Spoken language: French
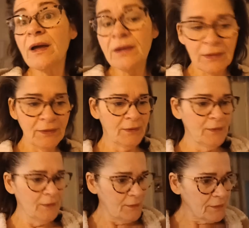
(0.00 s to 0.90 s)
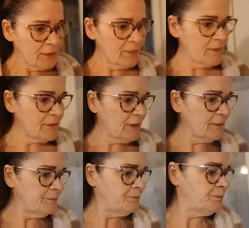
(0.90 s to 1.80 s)
eh ben
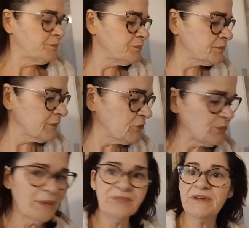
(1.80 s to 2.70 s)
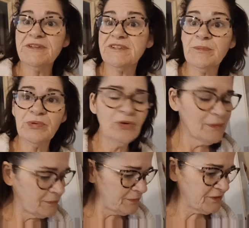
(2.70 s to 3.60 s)
voilà. Je vais pas me faire des
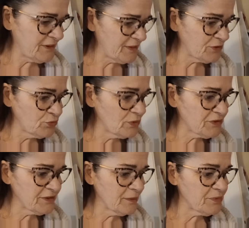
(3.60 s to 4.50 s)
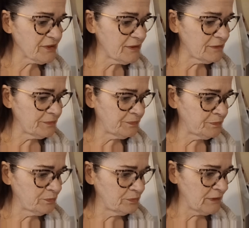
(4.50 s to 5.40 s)
implants, hein. c'est la nature, c'est comme ça. Hein.
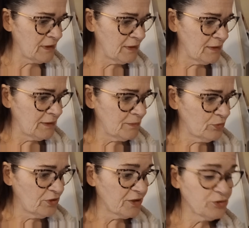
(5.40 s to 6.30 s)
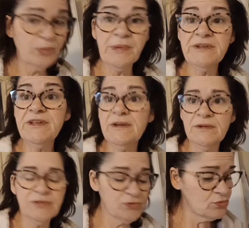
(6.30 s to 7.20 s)
Bon, il y en a qui sont pas aidés,
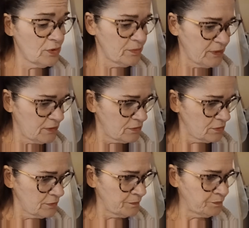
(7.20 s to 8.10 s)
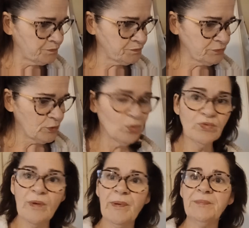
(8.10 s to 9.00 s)
c'est sûr, mais euh, on ne
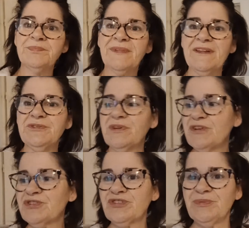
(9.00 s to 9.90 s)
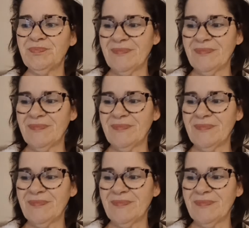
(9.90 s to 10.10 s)
le voit pas, elle se cache.